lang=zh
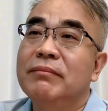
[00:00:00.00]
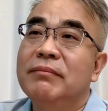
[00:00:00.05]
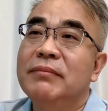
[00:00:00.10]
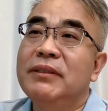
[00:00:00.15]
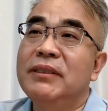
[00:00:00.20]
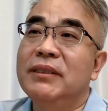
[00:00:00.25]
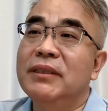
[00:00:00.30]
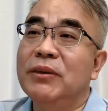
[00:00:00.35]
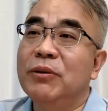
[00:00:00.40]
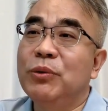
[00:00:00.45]

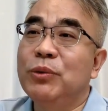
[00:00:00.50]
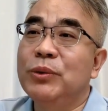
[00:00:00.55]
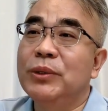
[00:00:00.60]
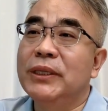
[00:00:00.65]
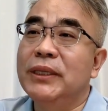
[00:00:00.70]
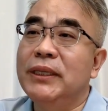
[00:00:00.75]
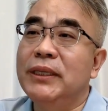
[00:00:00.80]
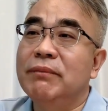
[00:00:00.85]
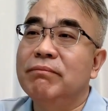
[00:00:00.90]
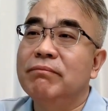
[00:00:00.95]
你的获
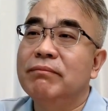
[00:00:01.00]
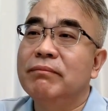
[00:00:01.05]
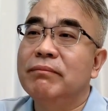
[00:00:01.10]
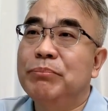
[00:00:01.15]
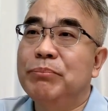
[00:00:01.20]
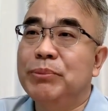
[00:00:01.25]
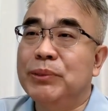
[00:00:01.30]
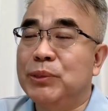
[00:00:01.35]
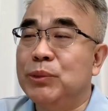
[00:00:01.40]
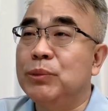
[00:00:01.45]
益，
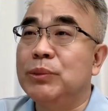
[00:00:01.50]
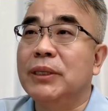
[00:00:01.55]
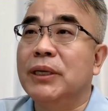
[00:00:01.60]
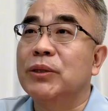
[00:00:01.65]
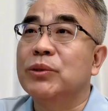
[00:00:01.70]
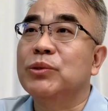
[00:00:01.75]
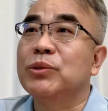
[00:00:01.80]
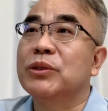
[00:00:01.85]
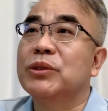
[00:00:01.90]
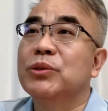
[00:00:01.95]
不需要
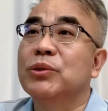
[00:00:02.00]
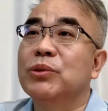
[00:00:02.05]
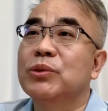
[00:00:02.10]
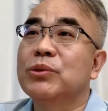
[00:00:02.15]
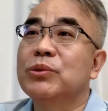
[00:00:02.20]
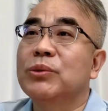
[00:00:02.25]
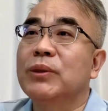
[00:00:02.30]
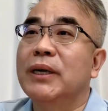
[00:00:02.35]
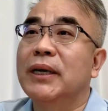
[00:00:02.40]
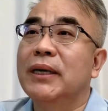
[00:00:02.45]
做手
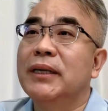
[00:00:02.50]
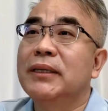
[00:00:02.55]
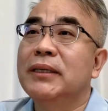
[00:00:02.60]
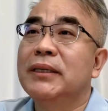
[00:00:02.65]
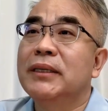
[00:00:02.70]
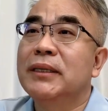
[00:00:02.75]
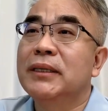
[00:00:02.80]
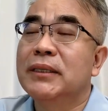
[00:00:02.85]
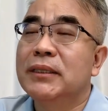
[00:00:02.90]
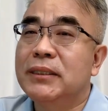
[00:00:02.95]
术啊，
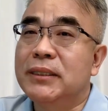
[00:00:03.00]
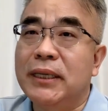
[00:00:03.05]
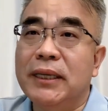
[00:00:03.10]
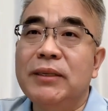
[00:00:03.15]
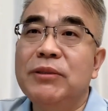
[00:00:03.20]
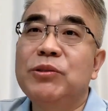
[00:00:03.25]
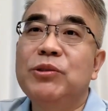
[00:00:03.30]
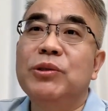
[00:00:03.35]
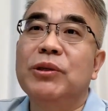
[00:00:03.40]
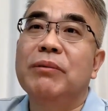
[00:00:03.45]

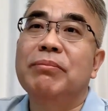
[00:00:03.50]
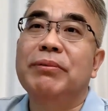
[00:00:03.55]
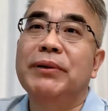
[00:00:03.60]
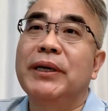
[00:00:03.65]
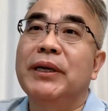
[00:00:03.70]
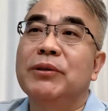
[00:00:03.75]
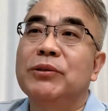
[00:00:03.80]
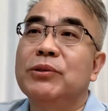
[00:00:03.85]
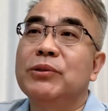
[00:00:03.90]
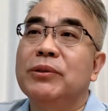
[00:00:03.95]
坚决不
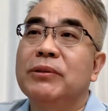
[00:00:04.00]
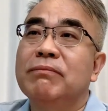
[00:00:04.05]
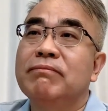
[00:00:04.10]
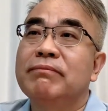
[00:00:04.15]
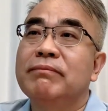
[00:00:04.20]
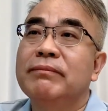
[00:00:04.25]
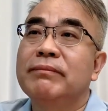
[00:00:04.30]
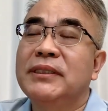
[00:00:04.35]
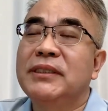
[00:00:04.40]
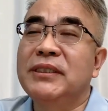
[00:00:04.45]
要做，
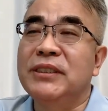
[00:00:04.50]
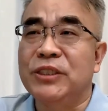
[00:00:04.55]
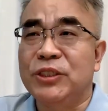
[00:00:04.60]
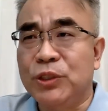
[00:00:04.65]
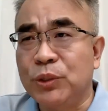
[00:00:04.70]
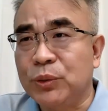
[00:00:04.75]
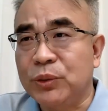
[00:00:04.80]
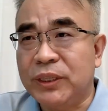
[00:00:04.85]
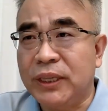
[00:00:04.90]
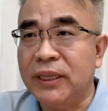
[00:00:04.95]
你
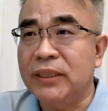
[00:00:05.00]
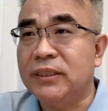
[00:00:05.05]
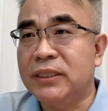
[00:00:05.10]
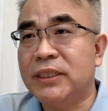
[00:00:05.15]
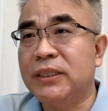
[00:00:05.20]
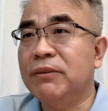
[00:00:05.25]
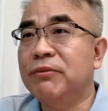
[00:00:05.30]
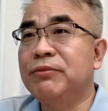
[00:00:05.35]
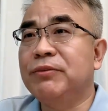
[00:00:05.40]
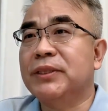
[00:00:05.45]
就定
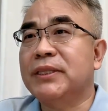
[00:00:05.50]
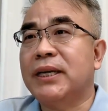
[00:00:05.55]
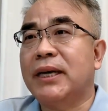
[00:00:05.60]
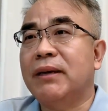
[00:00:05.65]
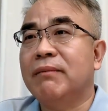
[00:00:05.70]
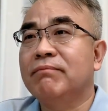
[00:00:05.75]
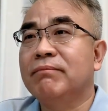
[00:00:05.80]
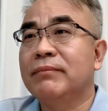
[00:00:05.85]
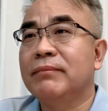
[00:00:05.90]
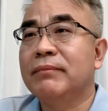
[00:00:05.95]
期复查，
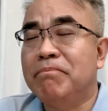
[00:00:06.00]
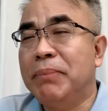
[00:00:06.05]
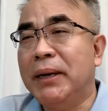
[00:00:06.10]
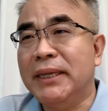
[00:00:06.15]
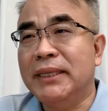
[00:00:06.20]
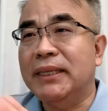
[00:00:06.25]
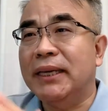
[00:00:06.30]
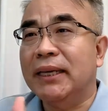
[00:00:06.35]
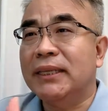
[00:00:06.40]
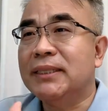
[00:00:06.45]

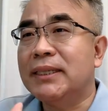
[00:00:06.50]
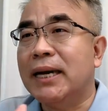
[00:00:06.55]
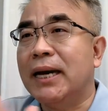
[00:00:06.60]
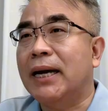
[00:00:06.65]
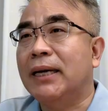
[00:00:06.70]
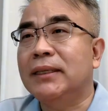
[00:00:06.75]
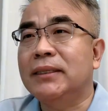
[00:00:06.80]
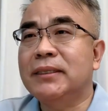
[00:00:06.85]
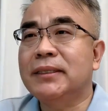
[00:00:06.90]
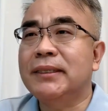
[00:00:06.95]
半年查
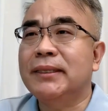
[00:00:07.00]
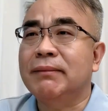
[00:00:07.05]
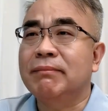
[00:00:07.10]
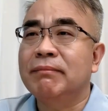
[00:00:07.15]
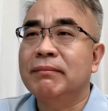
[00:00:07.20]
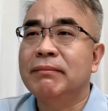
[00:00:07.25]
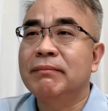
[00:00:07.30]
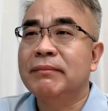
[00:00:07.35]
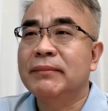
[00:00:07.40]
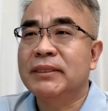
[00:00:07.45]
一次，
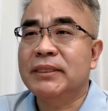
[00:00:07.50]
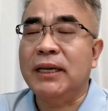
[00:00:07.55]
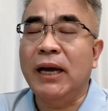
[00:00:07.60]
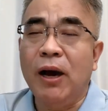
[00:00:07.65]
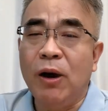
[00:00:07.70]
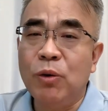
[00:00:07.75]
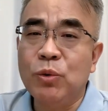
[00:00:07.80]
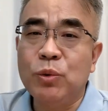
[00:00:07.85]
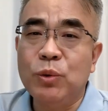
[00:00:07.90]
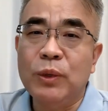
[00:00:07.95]

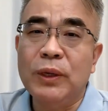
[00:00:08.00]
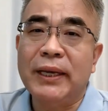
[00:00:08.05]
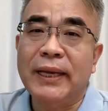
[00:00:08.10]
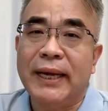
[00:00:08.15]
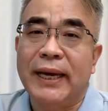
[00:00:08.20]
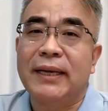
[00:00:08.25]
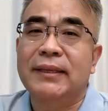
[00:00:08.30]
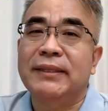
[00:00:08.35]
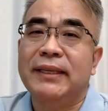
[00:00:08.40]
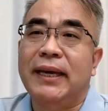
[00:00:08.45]
超过
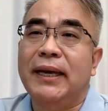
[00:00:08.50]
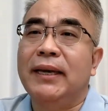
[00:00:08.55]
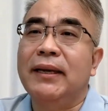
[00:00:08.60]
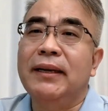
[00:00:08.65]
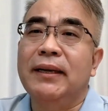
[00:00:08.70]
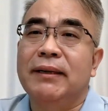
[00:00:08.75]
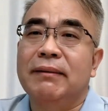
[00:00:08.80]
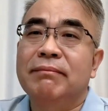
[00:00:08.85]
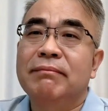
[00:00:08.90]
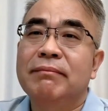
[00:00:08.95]
两年
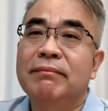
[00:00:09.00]
了，